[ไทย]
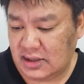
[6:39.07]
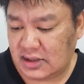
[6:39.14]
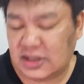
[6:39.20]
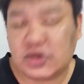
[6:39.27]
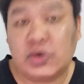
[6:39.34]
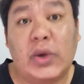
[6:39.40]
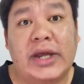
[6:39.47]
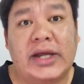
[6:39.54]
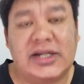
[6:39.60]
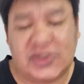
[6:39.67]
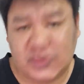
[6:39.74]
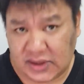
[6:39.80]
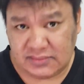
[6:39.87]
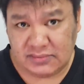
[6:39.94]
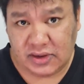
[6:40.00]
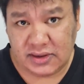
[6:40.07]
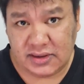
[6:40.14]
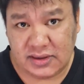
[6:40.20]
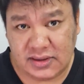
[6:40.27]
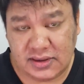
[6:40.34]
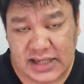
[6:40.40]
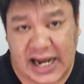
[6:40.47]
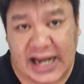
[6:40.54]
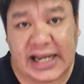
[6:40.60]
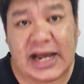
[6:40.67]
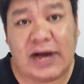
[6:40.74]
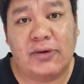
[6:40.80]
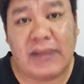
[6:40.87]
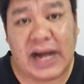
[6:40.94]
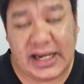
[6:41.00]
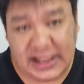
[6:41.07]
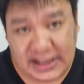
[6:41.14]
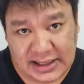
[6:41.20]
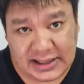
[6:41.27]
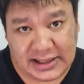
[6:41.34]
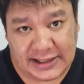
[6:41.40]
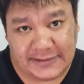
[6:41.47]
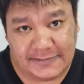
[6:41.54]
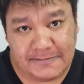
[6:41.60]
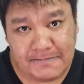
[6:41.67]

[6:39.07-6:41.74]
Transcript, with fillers: ก็ช่วยกันสวดมนต์อย่าให้เข้ามาอีกเลย